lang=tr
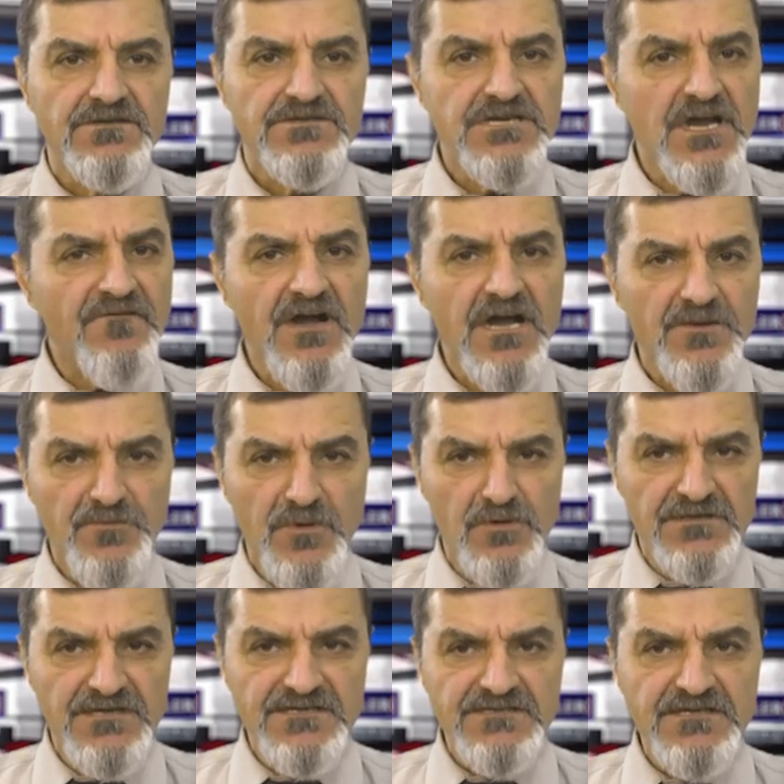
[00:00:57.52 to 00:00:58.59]
Cavak
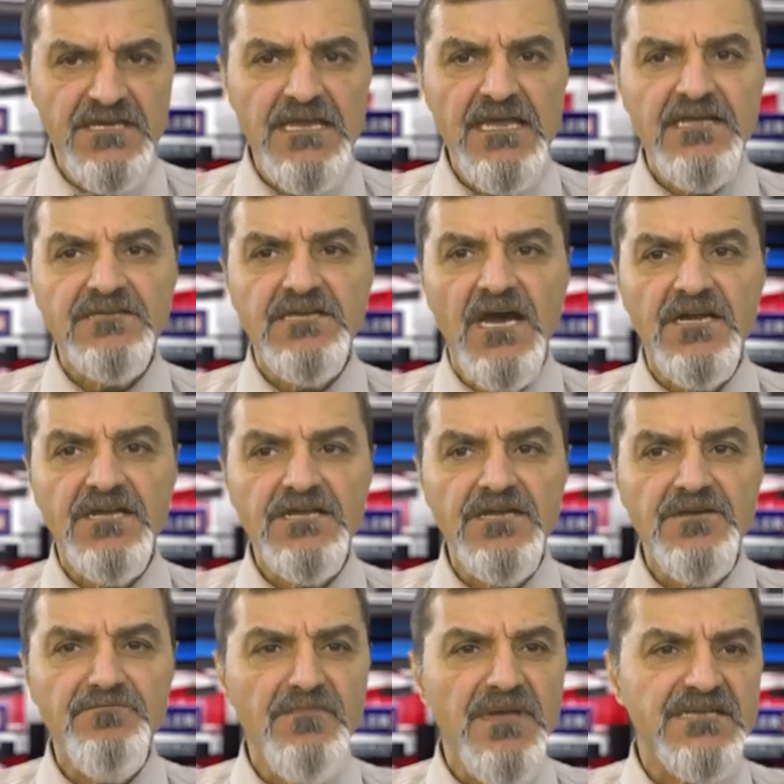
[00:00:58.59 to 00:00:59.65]
bölgesi
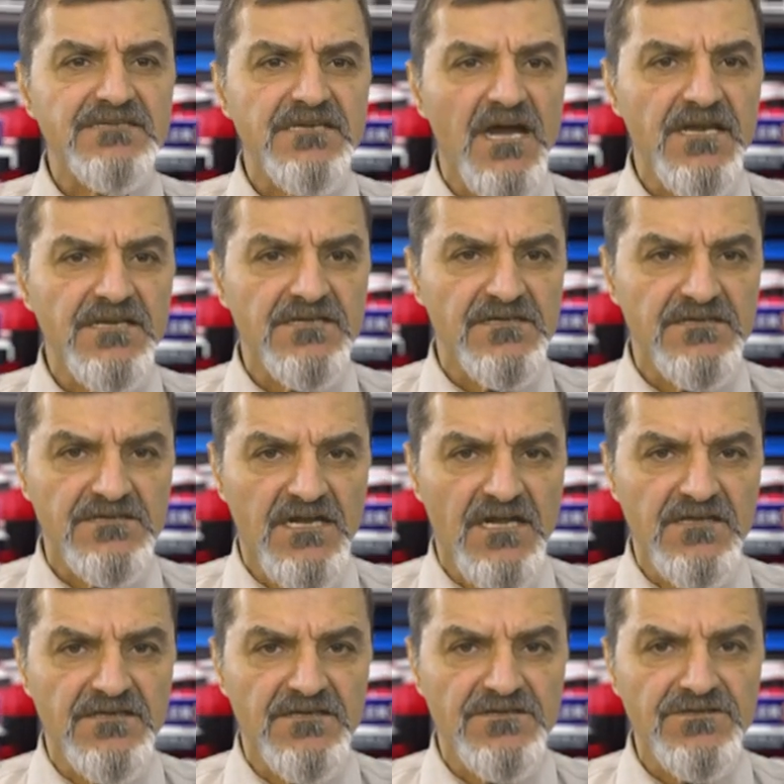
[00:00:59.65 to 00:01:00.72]
tarihi Metzhayk
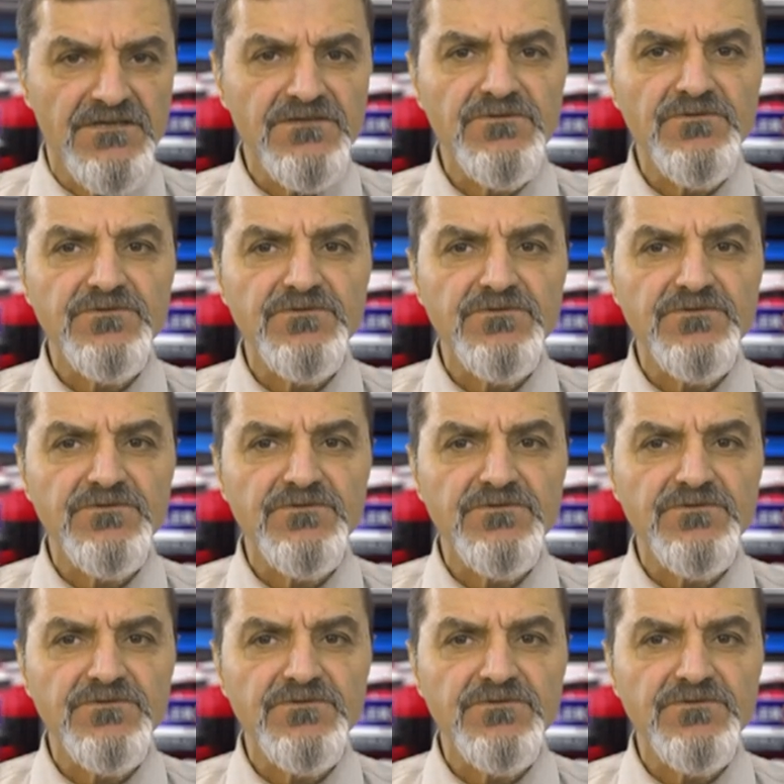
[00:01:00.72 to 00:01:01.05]
Krallığı'nın